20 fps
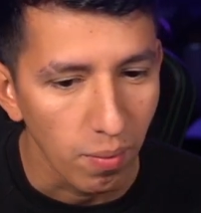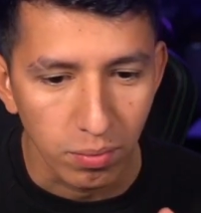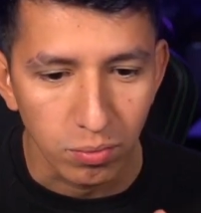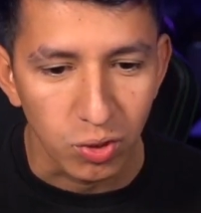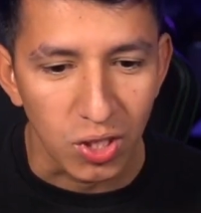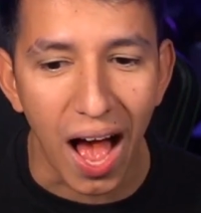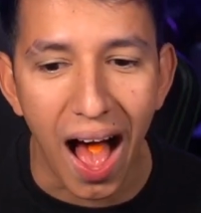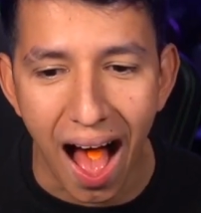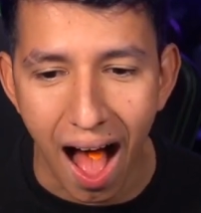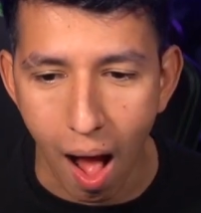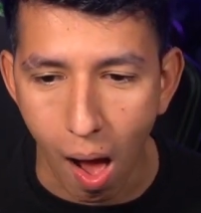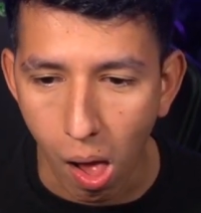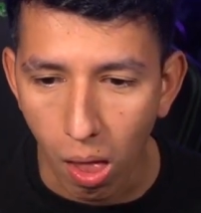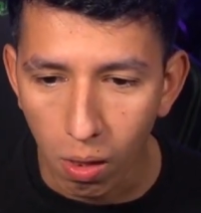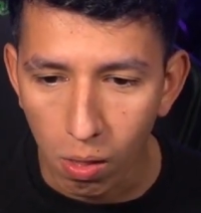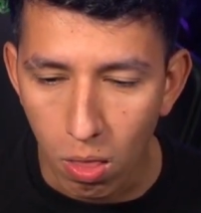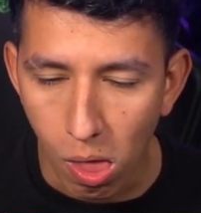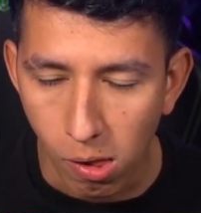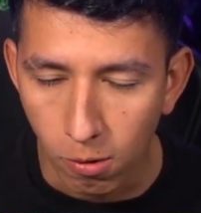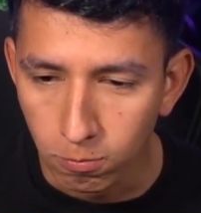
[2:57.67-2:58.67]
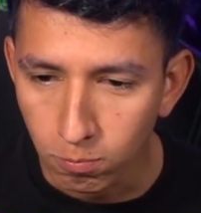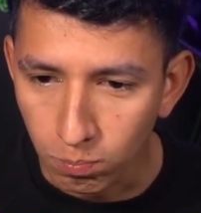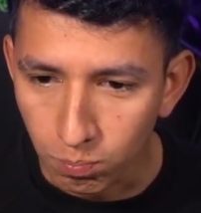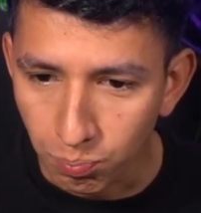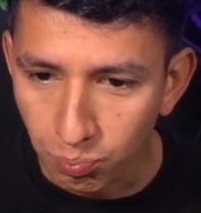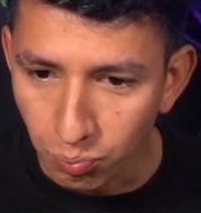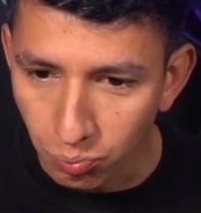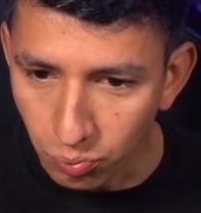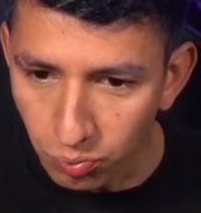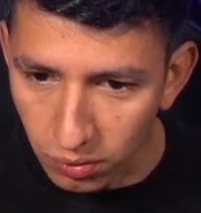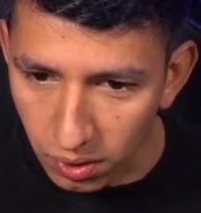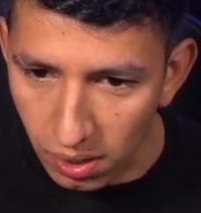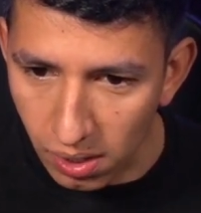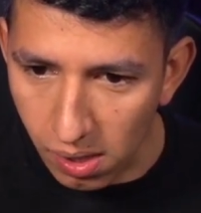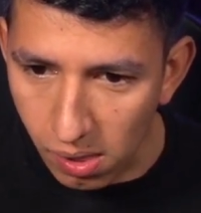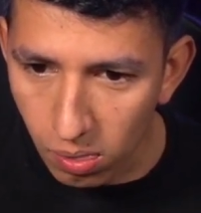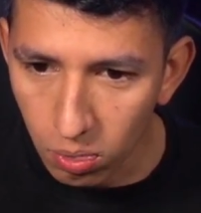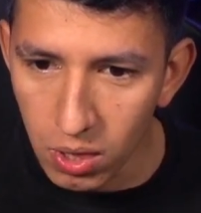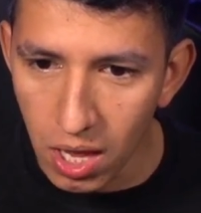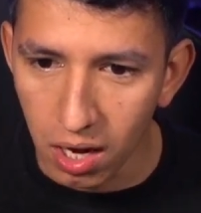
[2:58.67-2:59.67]
Ya.
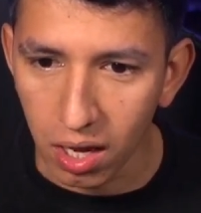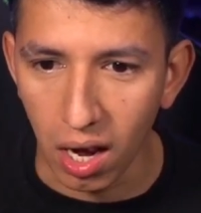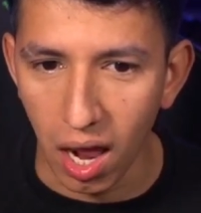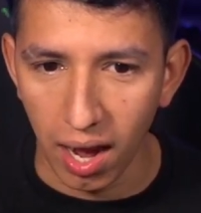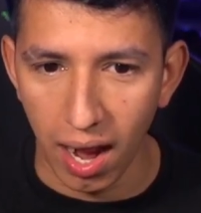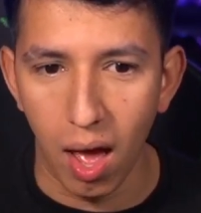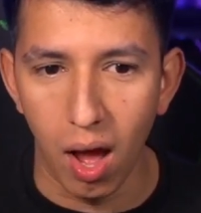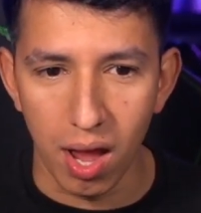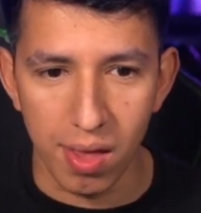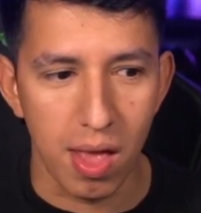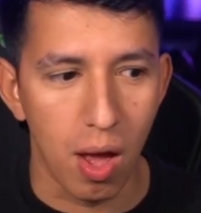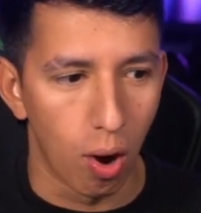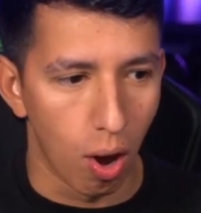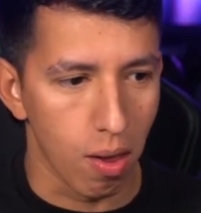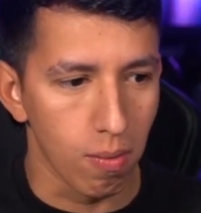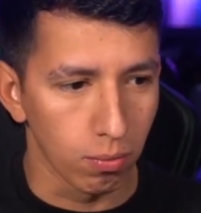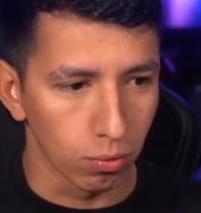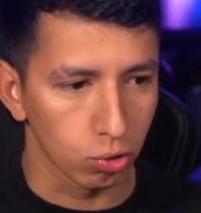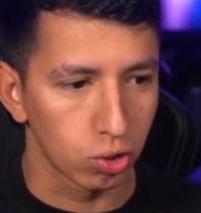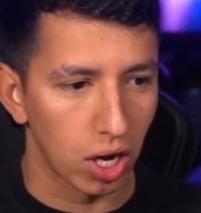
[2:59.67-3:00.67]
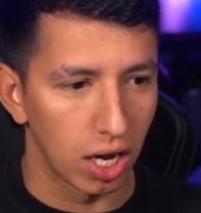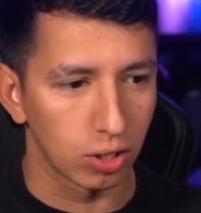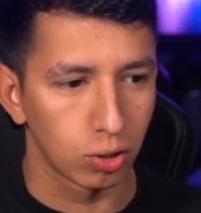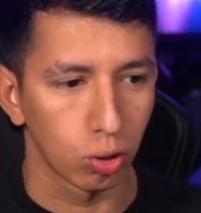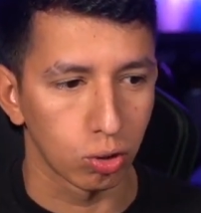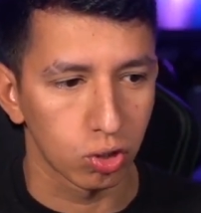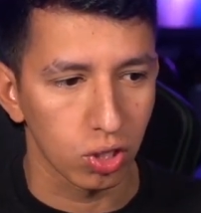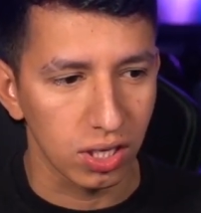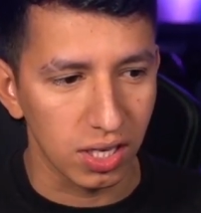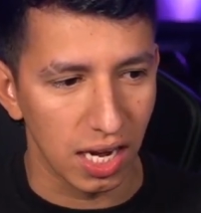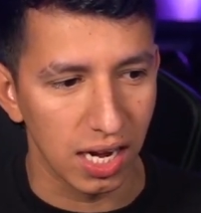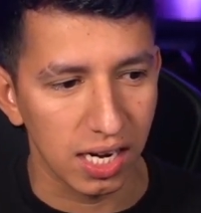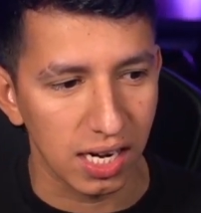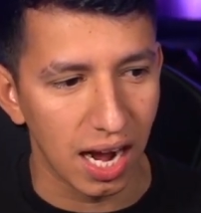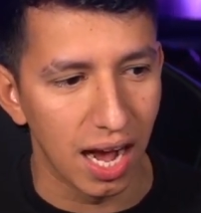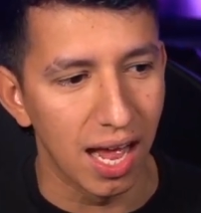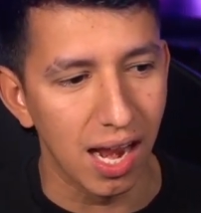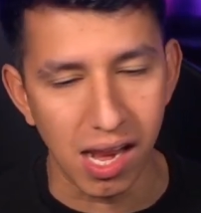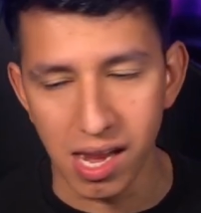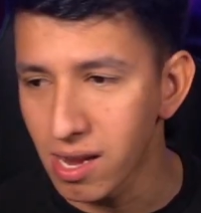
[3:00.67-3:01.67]
Declarado desde hoy, muchachos. Y en
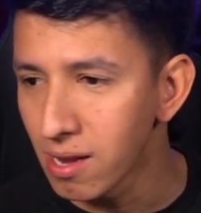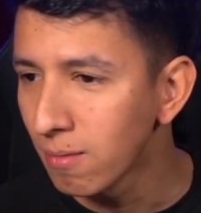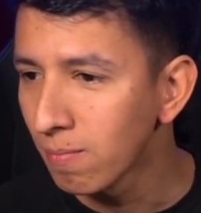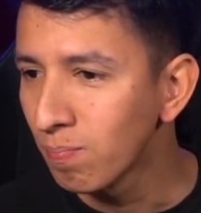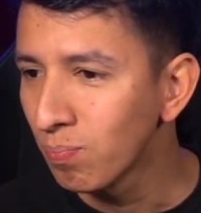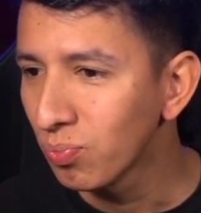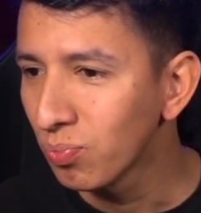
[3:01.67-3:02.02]
Cali,